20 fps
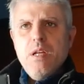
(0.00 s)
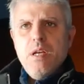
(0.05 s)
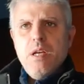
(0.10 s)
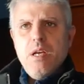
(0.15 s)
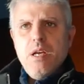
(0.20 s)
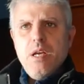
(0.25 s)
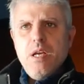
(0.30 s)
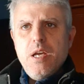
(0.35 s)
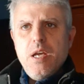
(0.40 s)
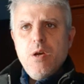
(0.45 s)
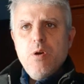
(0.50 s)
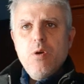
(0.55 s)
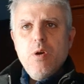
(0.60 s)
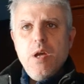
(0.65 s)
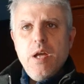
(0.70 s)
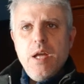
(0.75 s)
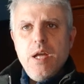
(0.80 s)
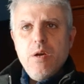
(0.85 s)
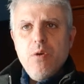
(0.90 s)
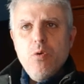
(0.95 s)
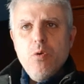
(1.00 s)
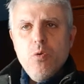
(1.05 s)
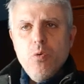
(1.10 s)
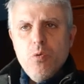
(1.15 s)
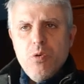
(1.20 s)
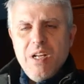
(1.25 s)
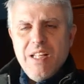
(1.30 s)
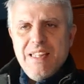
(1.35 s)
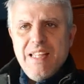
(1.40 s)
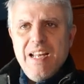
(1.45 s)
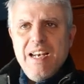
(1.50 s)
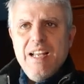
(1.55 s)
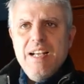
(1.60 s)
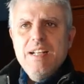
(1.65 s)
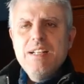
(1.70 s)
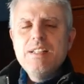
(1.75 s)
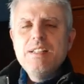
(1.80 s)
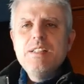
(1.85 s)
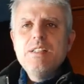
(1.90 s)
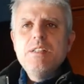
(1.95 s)
en, en una tela
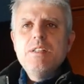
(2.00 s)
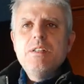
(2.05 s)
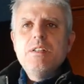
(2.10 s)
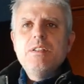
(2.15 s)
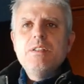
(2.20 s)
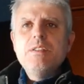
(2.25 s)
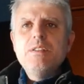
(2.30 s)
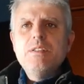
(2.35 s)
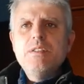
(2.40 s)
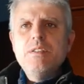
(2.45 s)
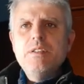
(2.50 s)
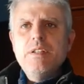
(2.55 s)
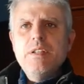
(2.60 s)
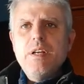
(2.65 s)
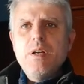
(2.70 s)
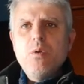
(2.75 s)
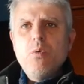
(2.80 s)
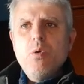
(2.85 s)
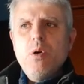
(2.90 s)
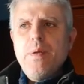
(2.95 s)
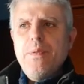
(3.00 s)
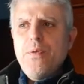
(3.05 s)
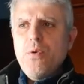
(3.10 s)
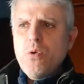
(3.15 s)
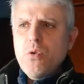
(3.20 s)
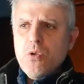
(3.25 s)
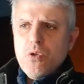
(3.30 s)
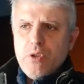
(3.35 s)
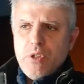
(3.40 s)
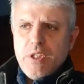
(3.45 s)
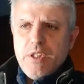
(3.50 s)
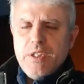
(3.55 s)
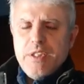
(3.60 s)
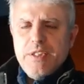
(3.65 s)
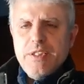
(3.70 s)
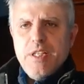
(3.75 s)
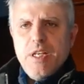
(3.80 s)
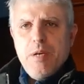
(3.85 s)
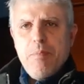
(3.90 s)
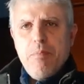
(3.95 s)
de
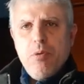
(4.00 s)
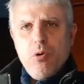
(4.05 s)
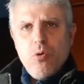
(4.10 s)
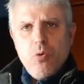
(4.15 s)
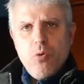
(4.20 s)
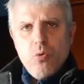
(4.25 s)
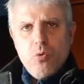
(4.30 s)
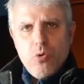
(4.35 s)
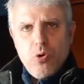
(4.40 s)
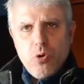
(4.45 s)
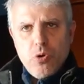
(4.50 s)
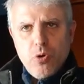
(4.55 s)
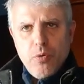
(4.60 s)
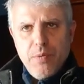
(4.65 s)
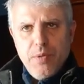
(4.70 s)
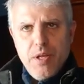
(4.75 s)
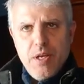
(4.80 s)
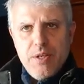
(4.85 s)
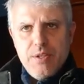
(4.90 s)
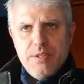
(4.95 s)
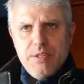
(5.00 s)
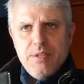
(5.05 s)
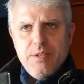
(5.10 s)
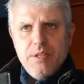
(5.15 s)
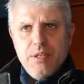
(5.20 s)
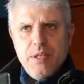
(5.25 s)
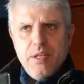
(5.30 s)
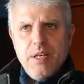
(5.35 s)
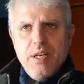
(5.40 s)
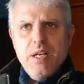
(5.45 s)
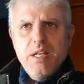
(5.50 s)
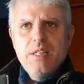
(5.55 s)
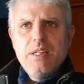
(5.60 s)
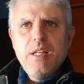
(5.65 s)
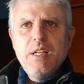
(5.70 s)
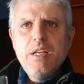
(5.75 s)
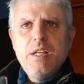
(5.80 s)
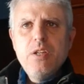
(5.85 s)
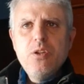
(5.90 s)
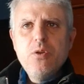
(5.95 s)
4,36 por 1,10 que ha
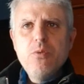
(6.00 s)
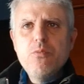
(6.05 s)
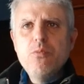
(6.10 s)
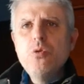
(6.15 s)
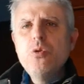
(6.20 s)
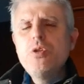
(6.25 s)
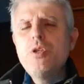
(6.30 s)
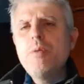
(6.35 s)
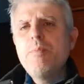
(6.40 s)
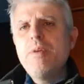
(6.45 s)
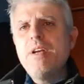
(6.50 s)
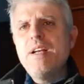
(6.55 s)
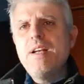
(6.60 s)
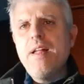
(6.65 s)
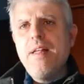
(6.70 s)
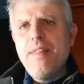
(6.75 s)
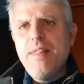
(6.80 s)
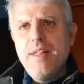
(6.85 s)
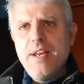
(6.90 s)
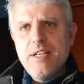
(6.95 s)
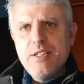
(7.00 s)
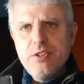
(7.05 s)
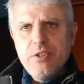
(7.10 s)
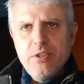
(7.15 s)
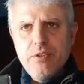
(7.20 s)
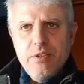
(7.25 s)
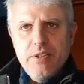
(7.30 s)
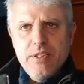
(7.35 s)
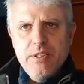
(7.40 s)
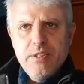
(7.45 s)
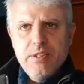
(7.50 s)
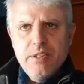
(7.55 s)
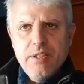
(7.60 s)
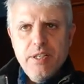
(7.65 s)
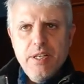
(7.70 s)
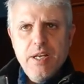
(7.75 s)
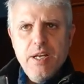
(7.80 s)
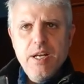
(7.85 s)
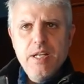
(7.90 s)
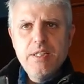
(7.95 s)
tenido múltiples laceraciones,
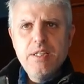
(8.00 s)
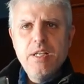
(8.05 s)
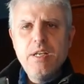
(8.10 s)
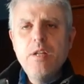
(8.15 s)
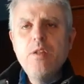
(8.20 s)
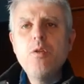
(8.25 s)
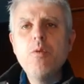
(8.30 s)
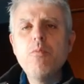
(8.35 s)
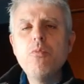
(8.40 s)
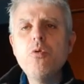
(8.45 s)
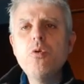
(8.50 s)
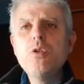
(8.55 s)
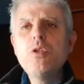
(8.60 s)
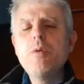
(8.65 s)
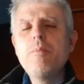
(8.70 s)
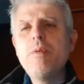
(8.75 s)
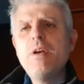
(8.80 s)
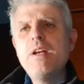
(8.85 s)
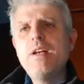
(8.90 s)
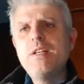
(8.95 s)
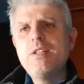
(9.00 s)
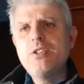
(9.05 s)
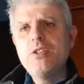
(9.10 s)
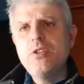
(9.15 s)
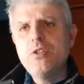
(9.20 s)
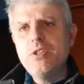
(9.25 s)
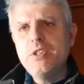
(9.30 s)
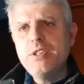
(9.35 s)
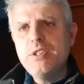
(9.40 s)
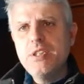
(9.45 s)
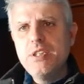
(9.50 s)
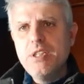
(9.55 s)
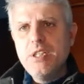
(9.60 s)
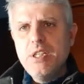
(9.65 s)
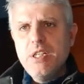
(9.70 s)
que ha tenido múltiples lesiones